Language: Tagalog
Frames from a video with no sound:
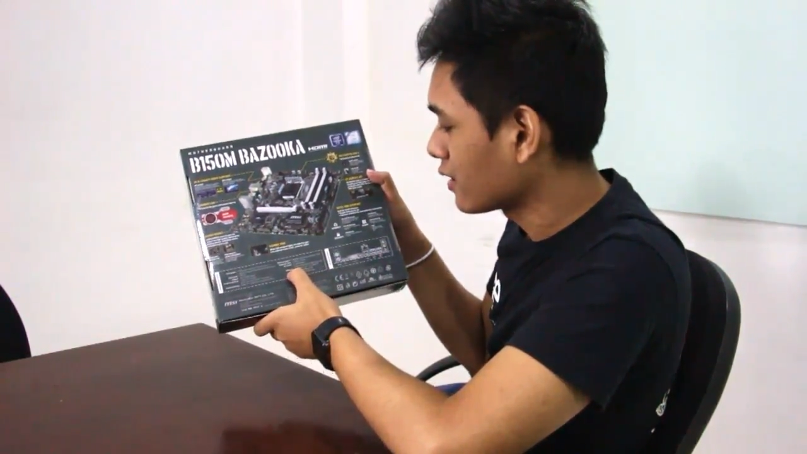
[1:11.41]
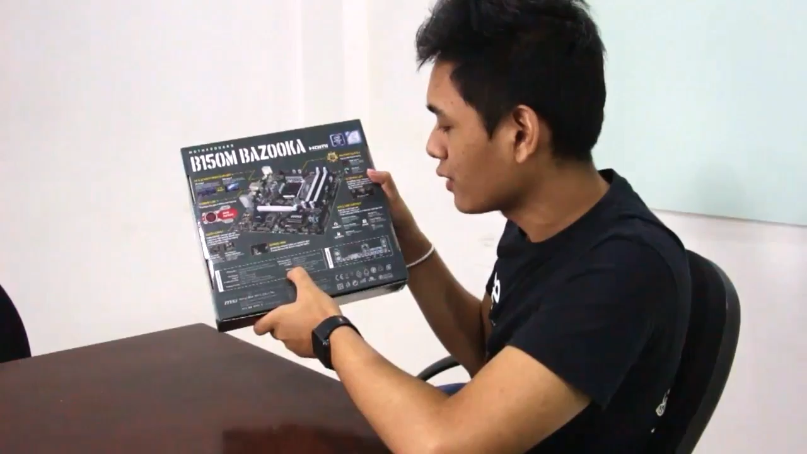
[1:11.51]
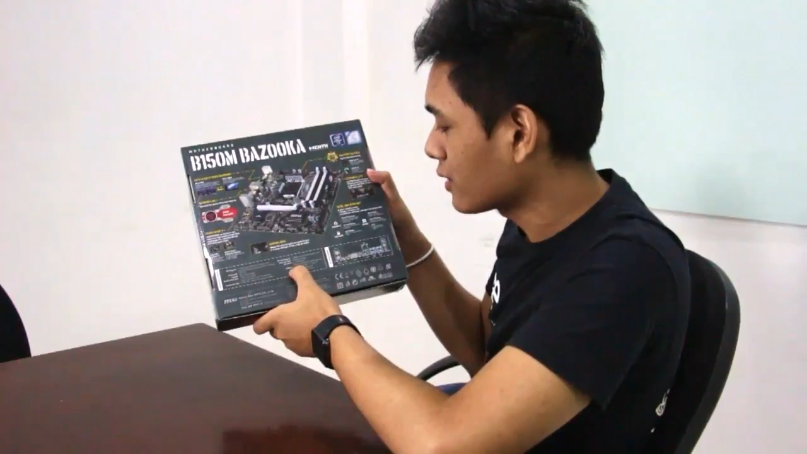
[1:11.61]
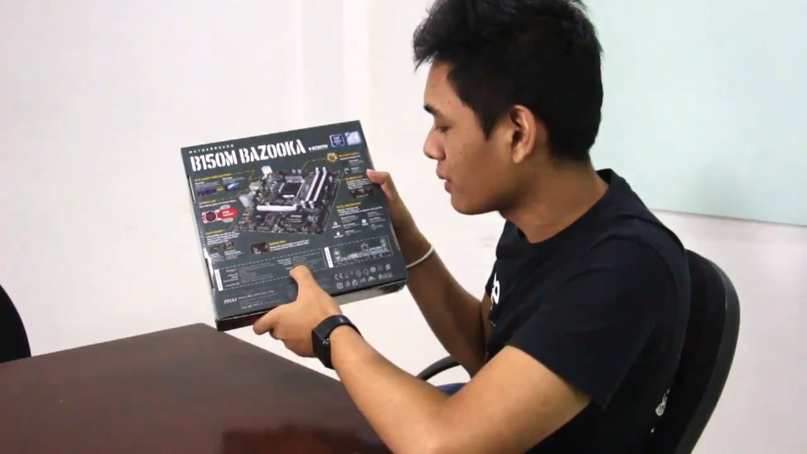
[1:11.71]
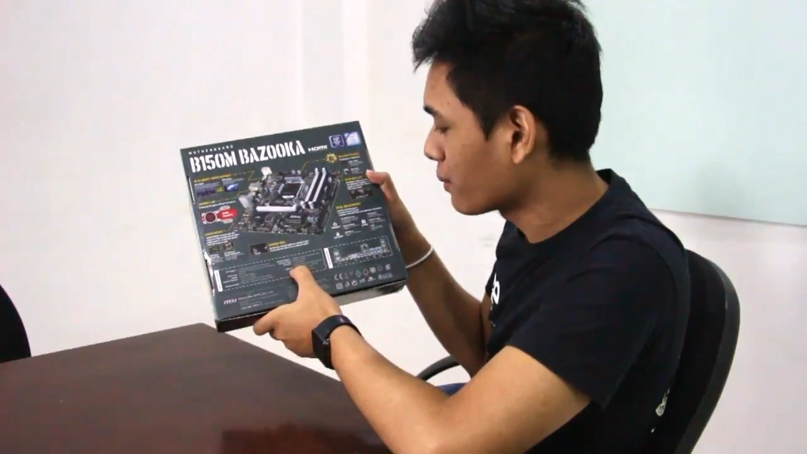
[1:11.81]

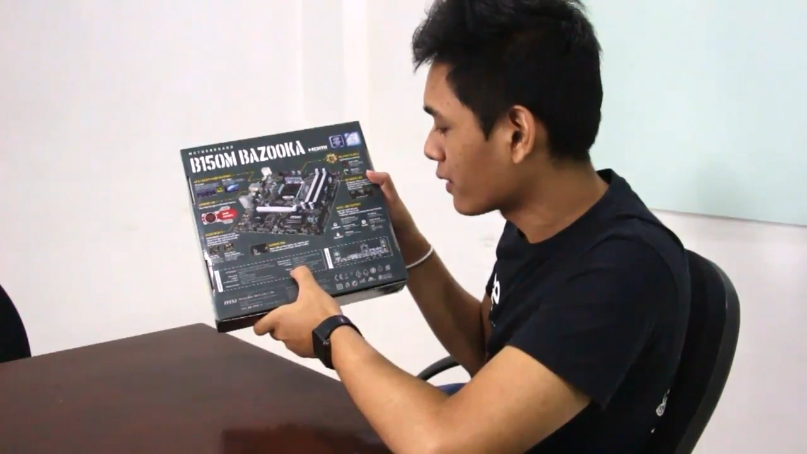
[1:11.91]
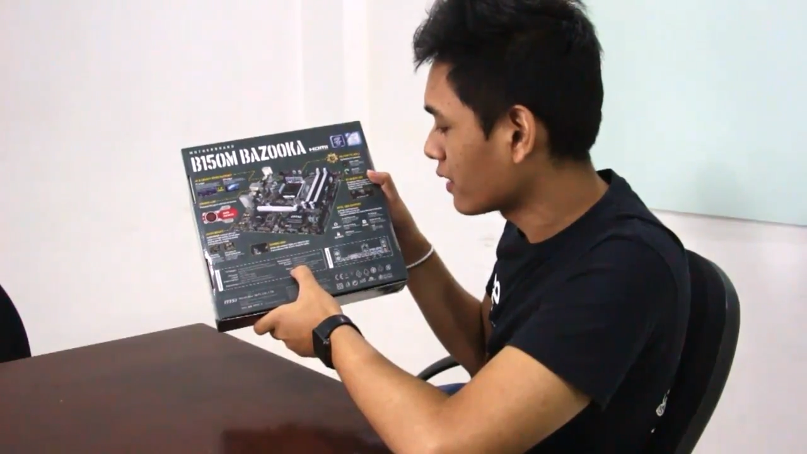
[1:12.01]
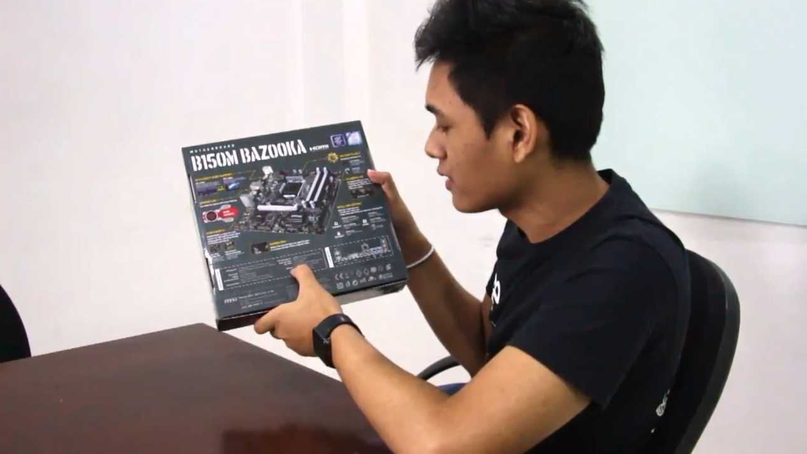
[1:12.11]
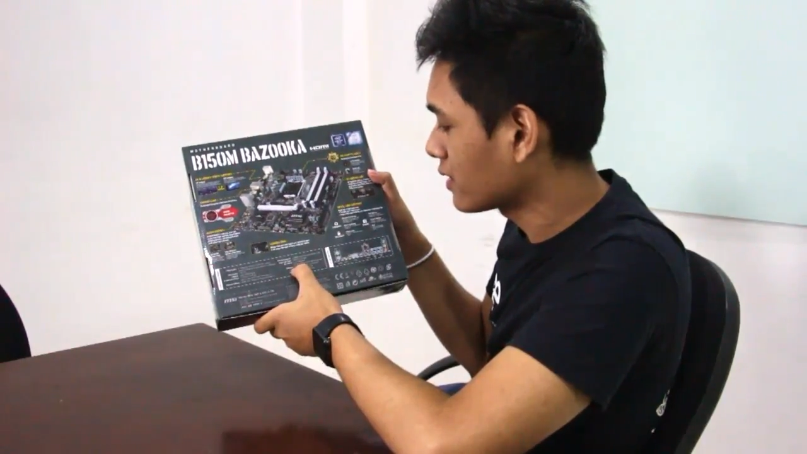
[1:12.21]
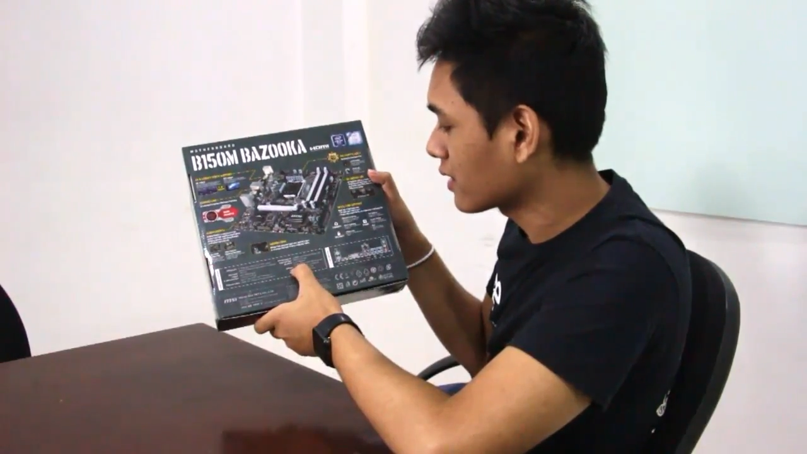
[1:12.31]
USB
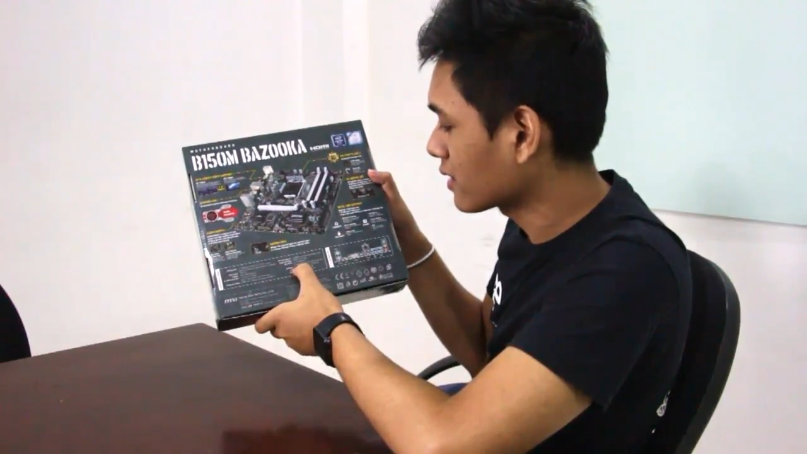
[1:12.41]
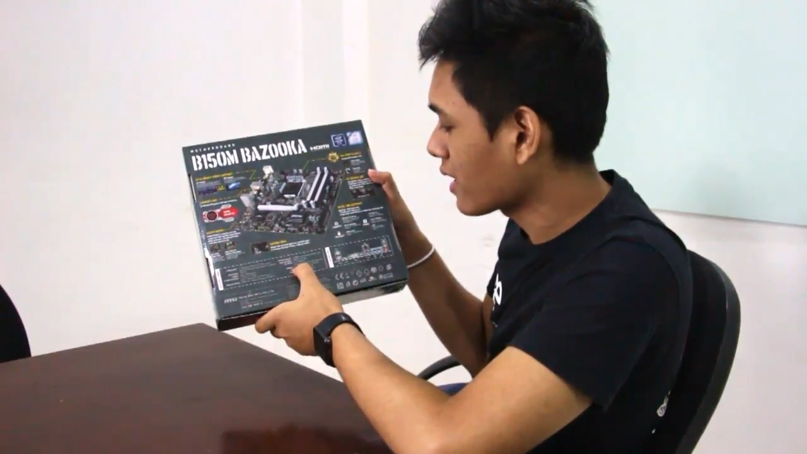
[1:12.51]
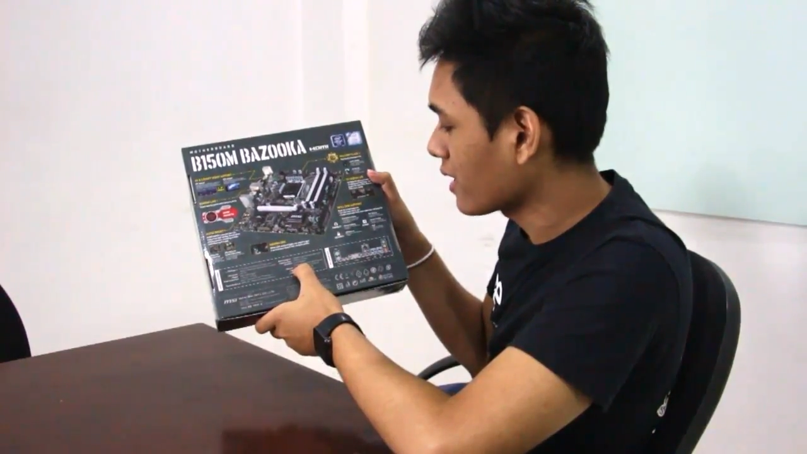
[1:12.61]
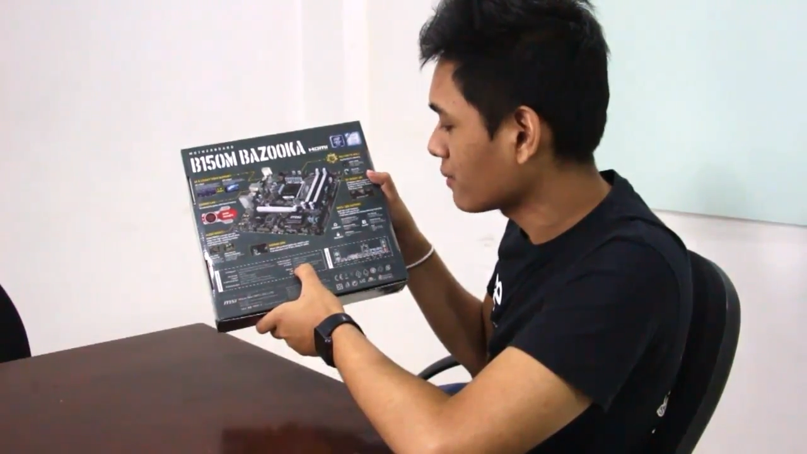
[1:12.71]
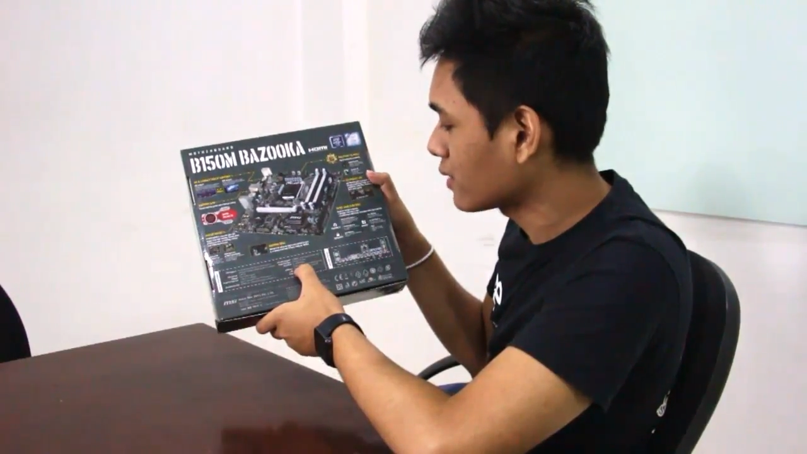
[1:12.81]
port 6
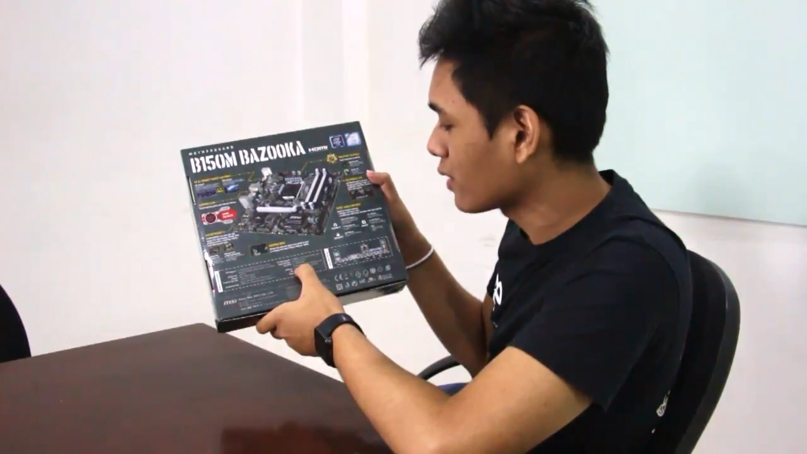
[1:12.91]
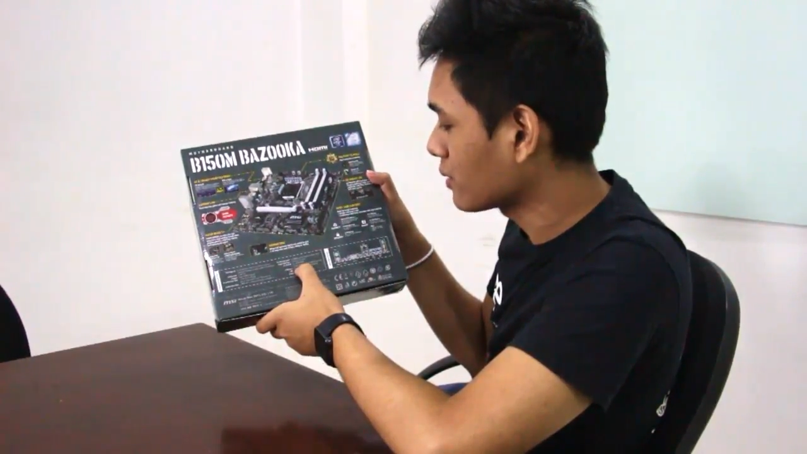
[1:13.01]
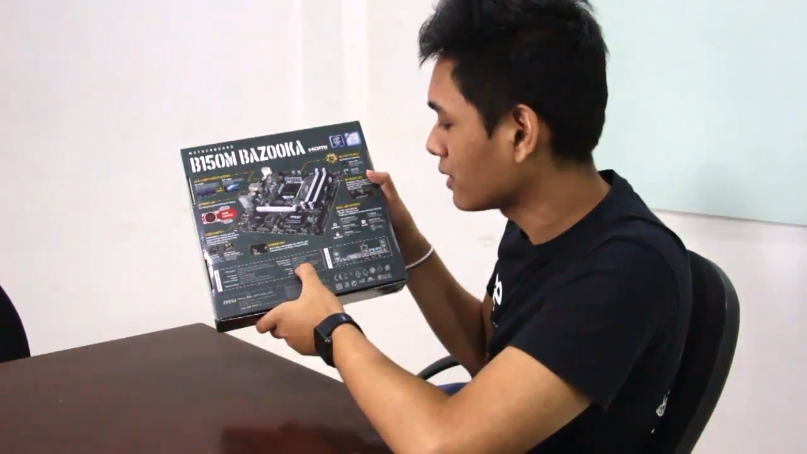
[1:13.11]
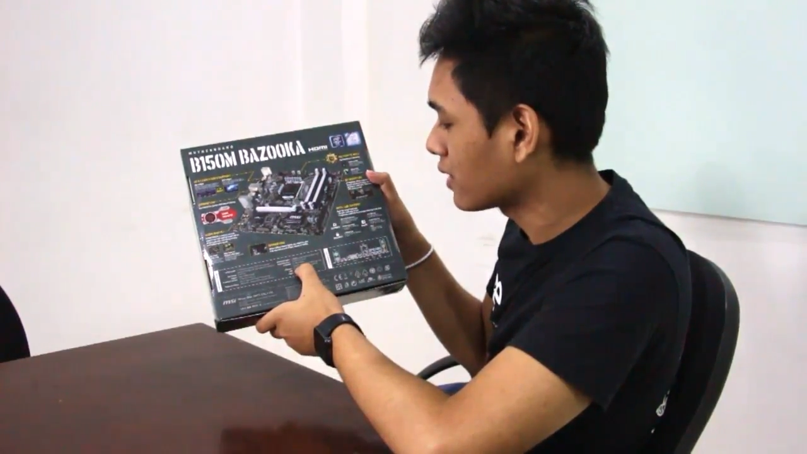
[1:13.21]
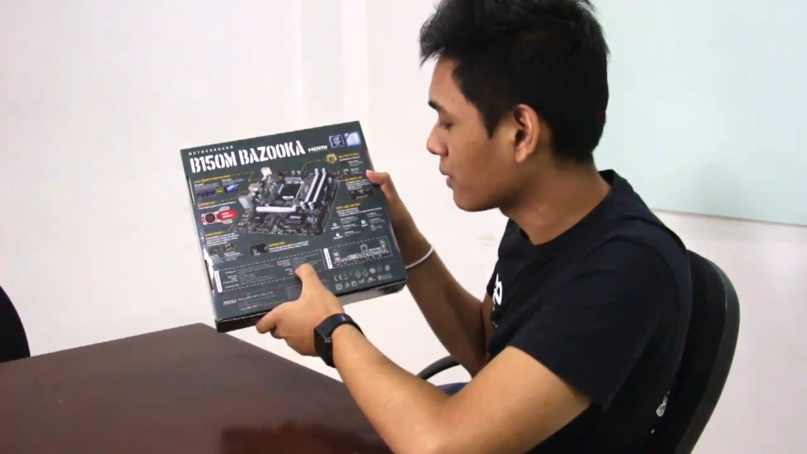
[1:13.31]
times
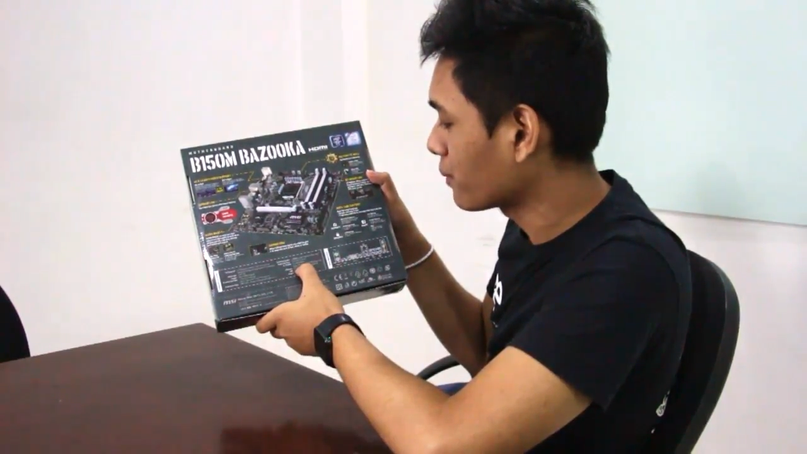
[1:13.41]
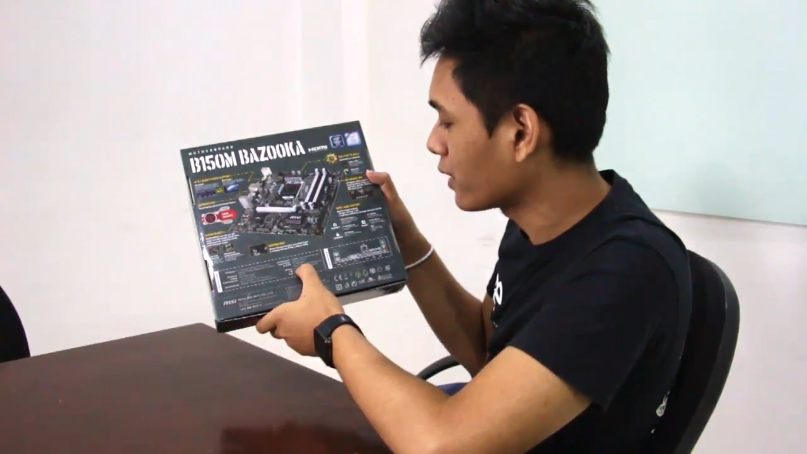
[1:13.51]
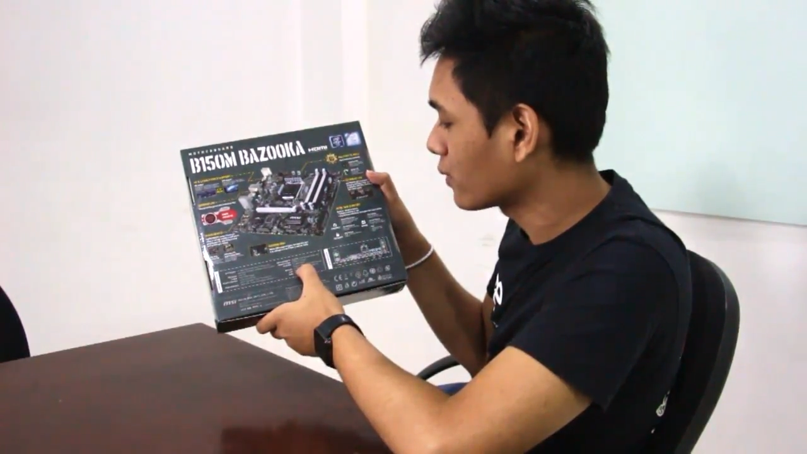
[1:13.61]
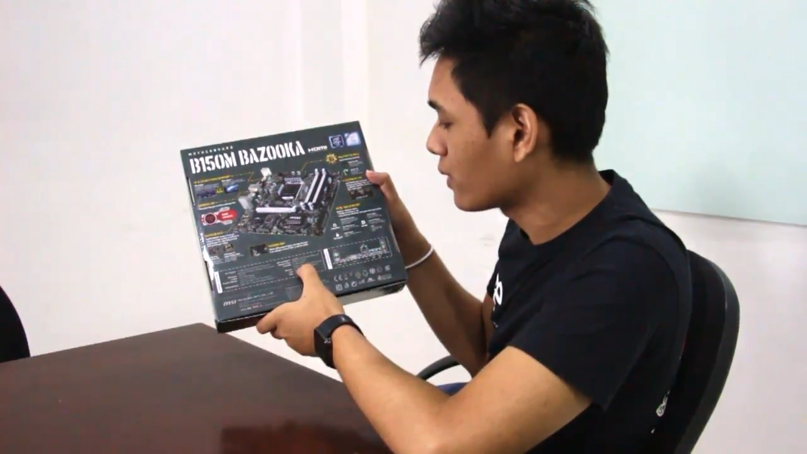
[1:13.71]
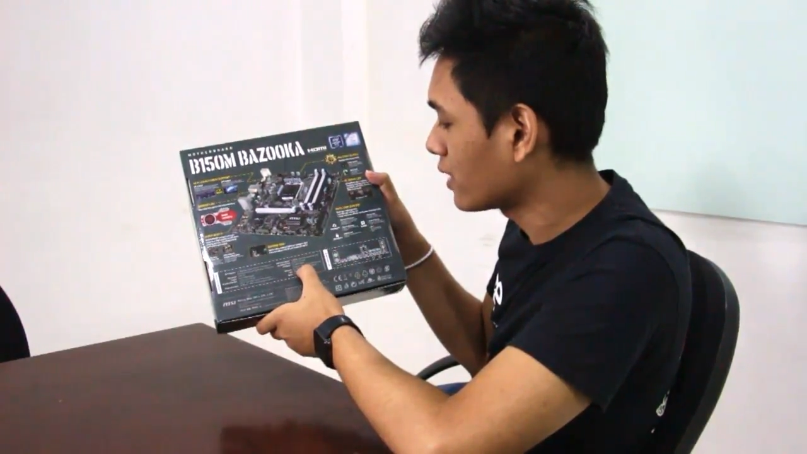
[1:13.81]
USB
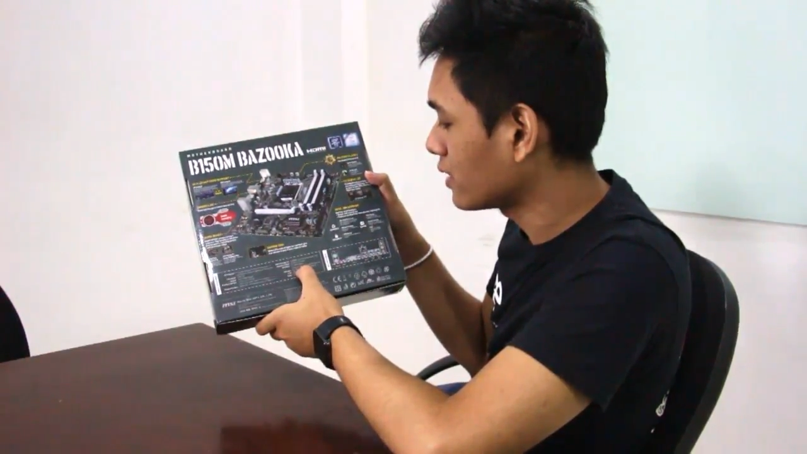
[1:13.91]
3.1